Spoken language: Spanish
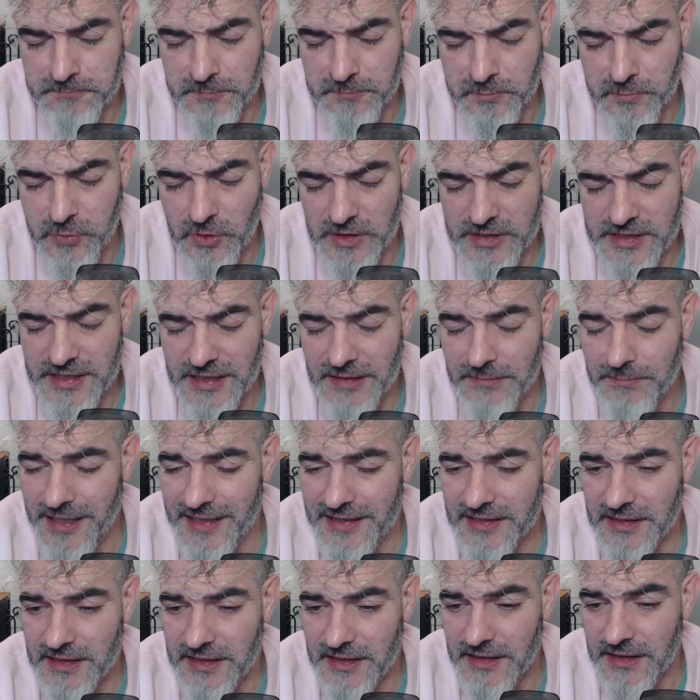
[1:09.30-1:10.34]
pues el
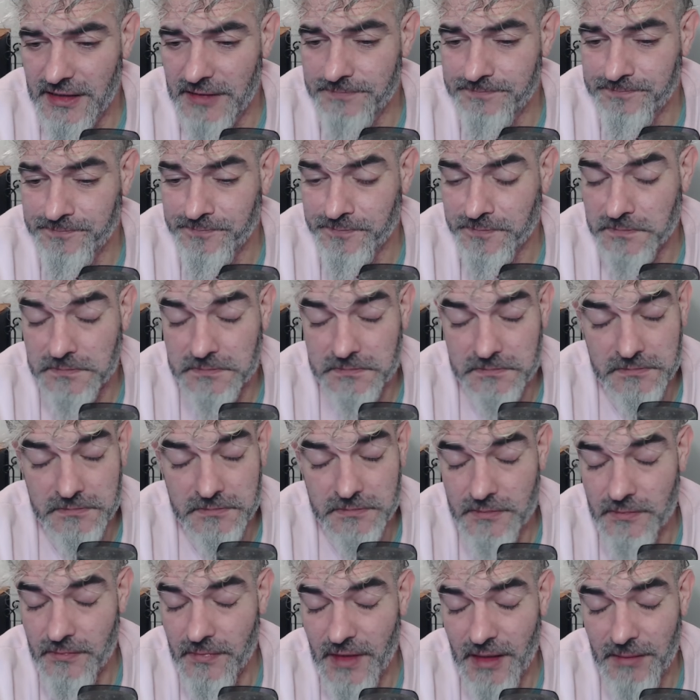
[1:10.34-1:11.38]
pase
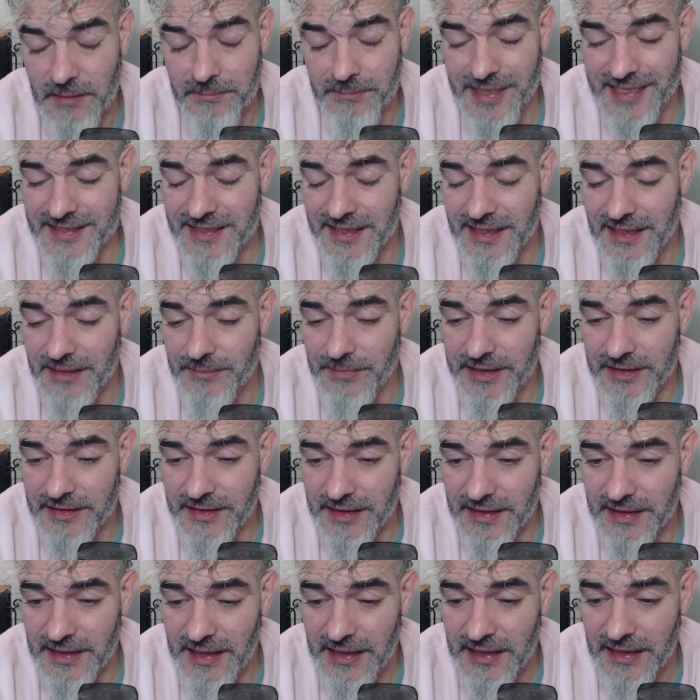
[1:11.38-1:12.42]

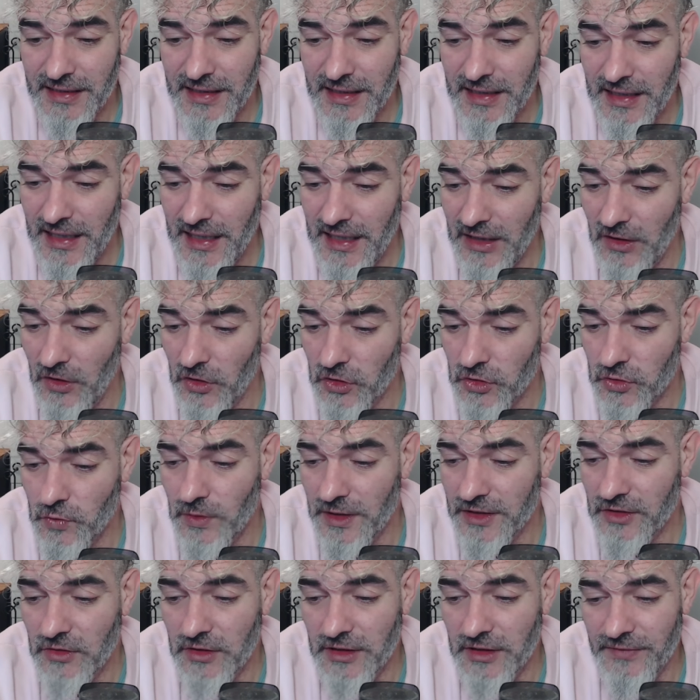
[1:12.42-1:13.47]
básicamente a los
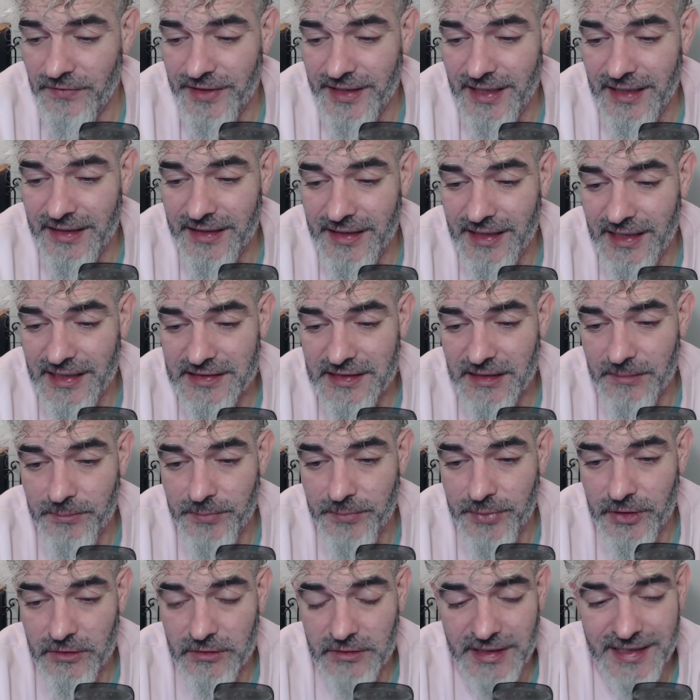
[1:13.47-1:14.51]
cuartos de final de la
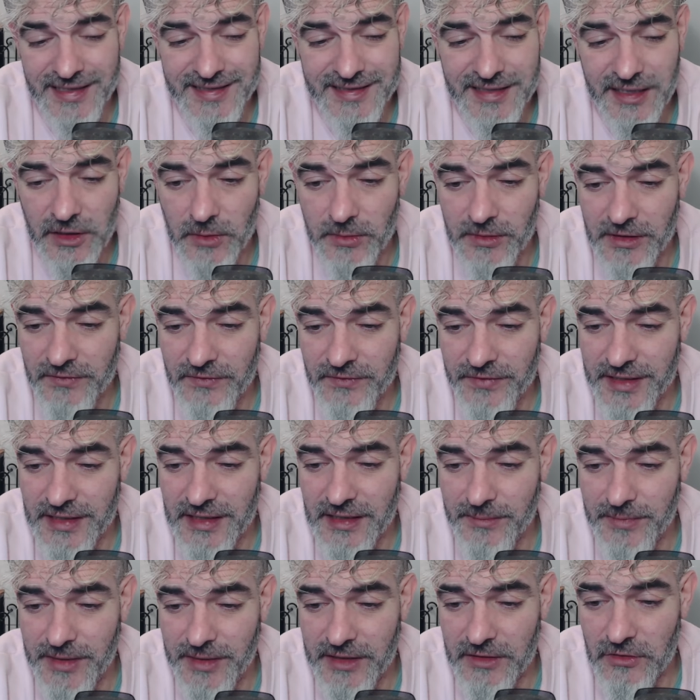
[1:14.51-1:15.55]
Champions. Este doble
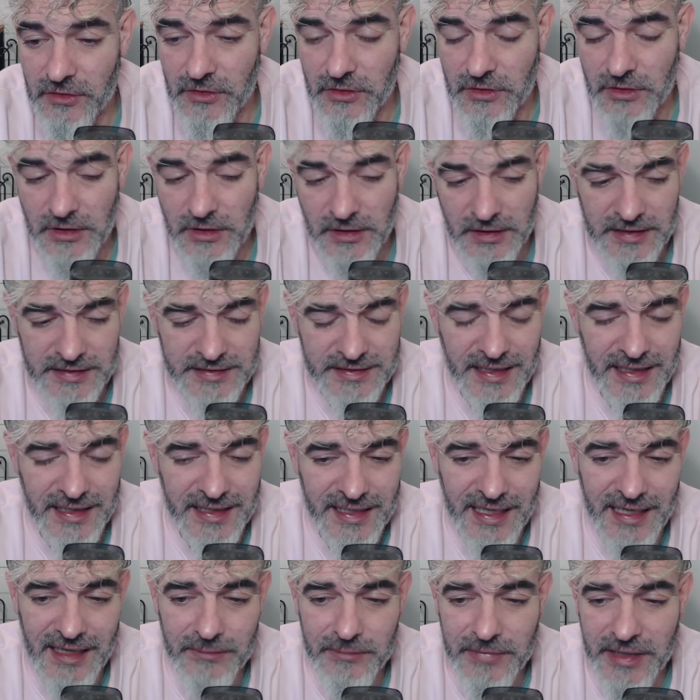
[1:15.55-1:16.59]
enfrentamiento, si el
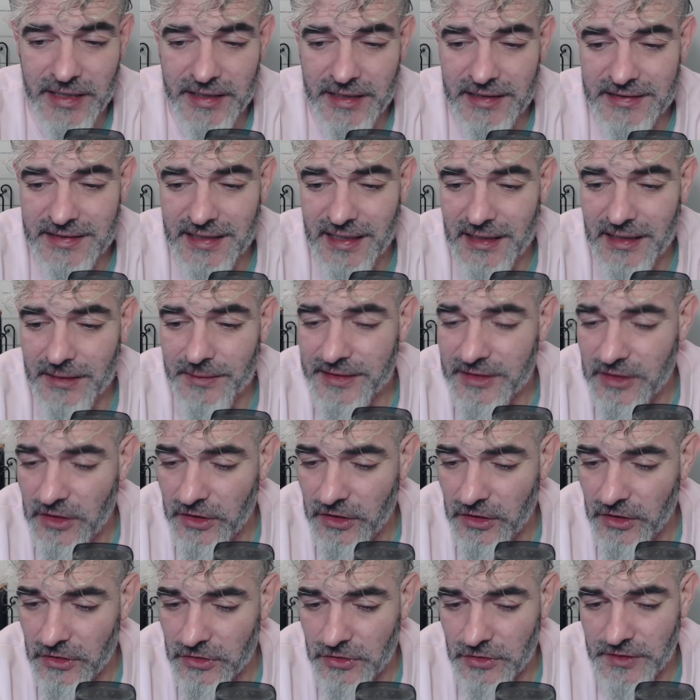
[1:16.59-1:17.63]
Real Madrid sale
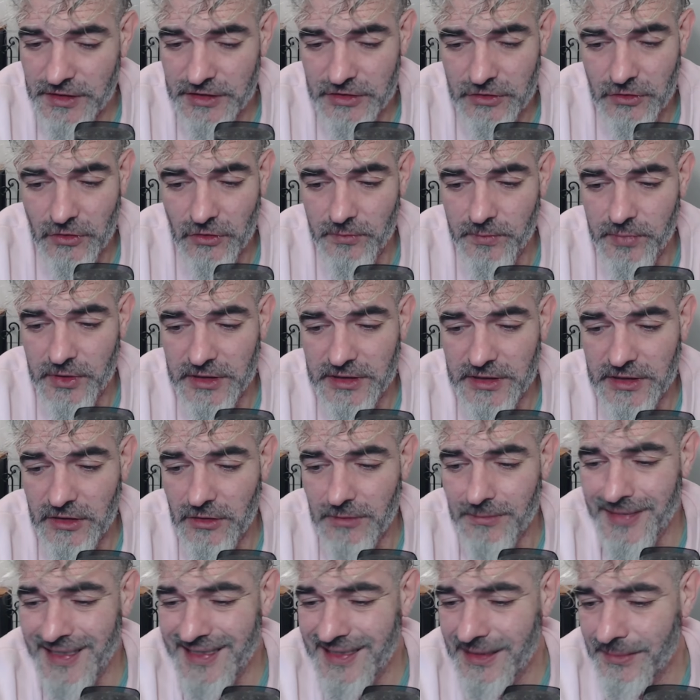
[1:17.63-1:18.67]
victorioso de estos dos
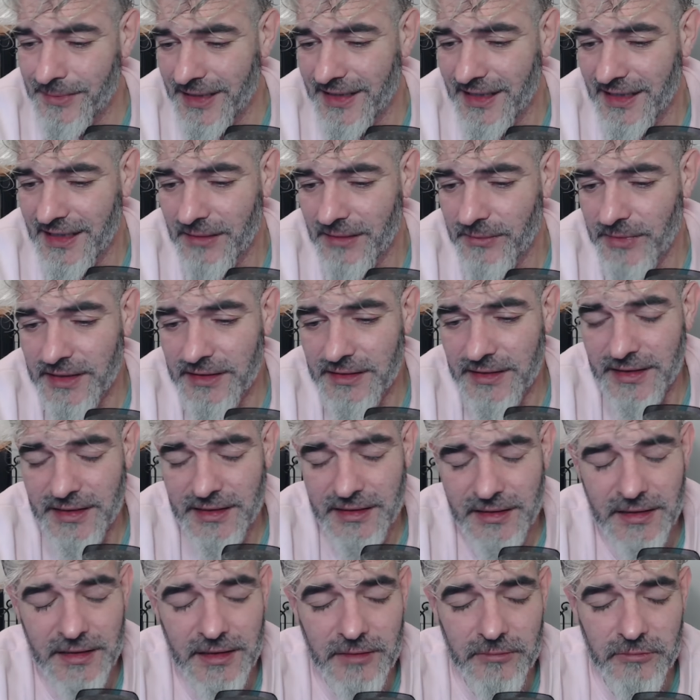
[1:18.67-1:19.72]
partidos matemáticamente,
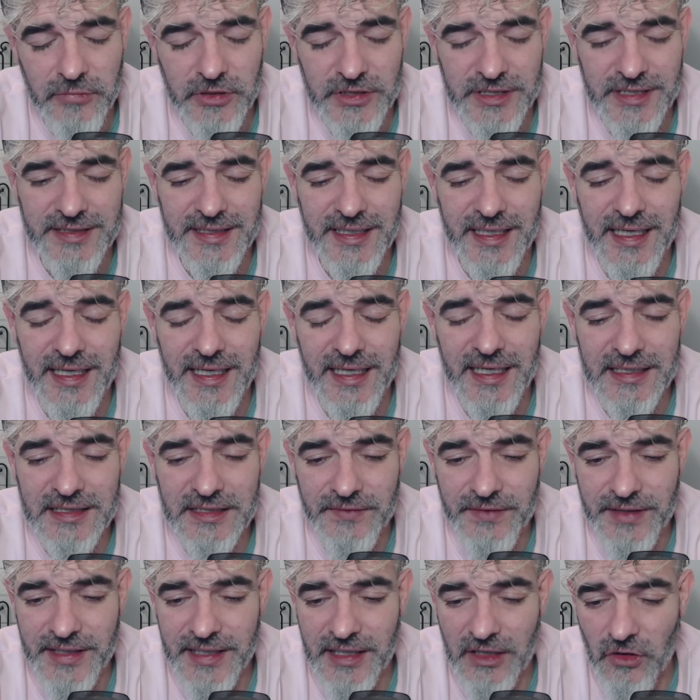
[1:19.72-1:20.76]
pues estará
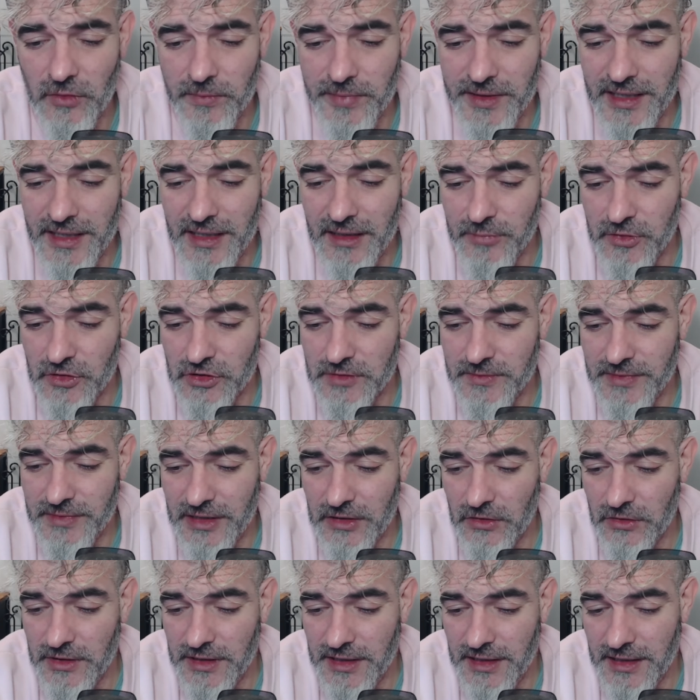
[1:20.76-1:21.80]
clasificado para la próxima
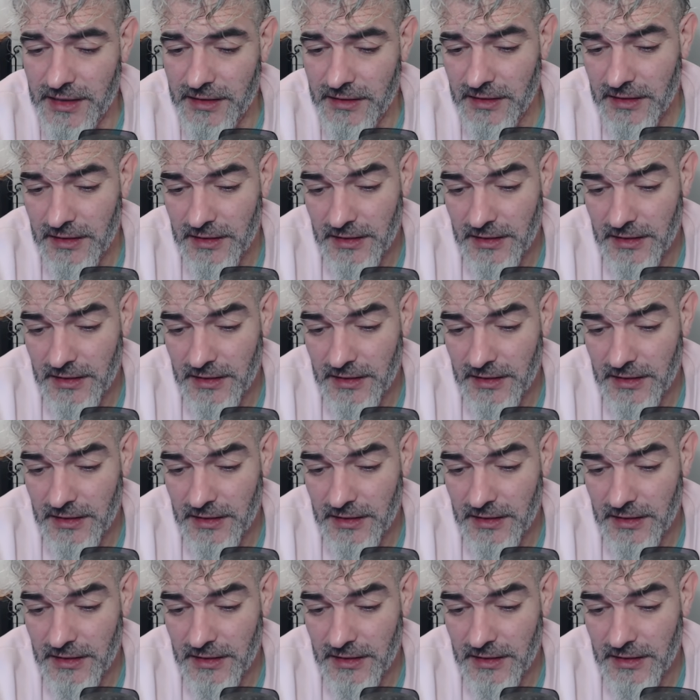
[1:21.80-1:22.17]
ronda.